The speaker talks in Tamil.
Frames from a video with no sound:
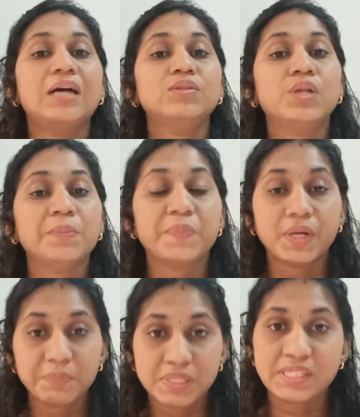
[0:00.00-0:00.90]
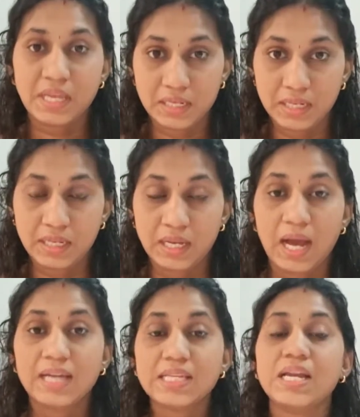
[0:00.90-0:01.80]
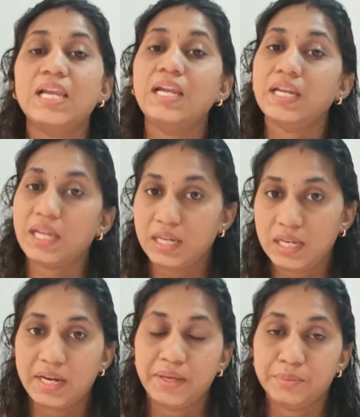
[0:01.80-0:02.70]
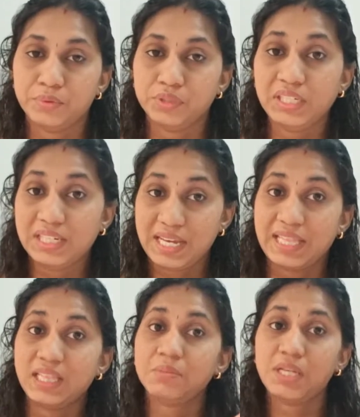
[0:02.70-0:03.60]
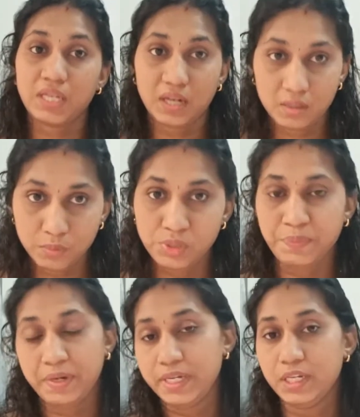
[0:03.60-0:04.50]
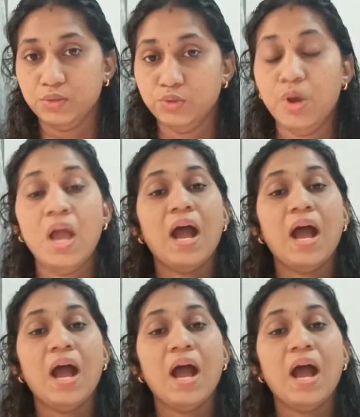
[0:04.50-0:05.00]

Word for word: அதோட பர்பஸ் என்ன அதனால எனக்கு என்ன கிடைக்க போகுது இல்லை நான் எந்த மாதிரியான புக்ஸ் படிக்கணும்